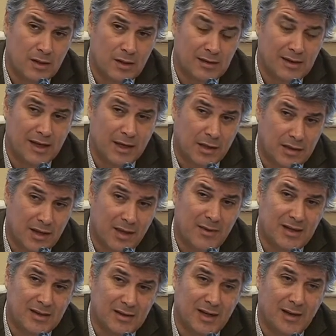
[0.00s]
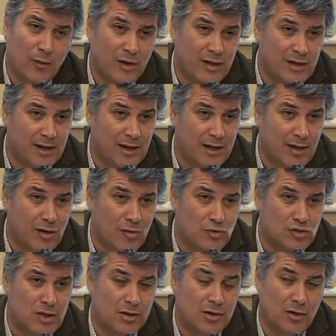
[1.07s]
Desgraciadamente tenemos que indicarles
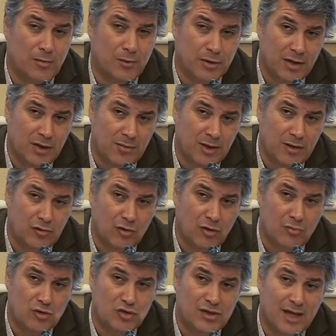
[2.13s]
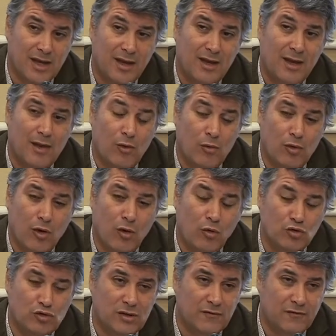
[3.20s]
cómo se hacen los procedimientos y cómo se uno
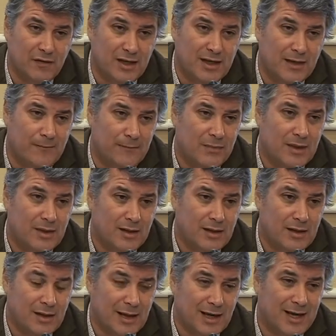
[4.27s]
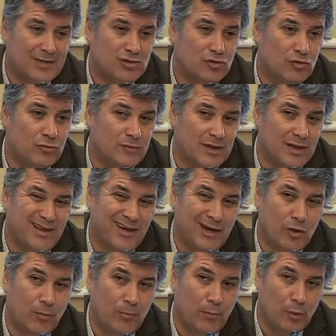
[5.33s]
justifica el gasto de
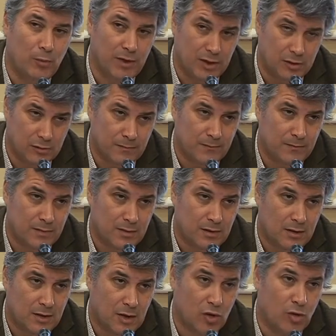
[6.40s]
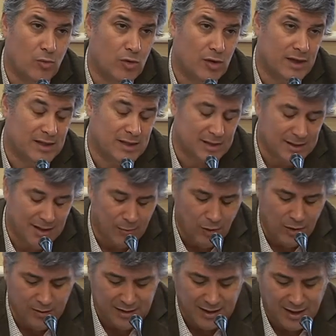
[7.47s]
dinero público y cómo
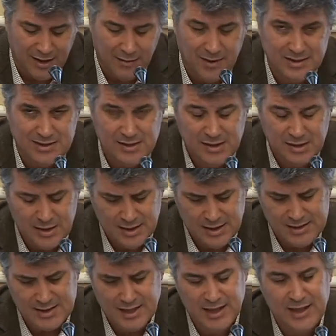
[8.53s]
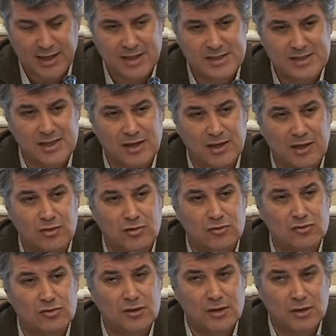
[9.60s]
intentamos evitar además que se generen
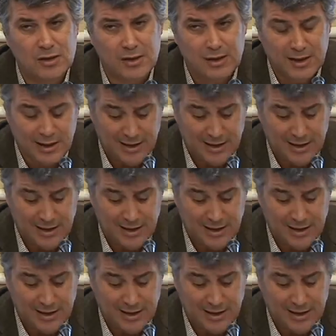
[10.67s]
chiringuitos en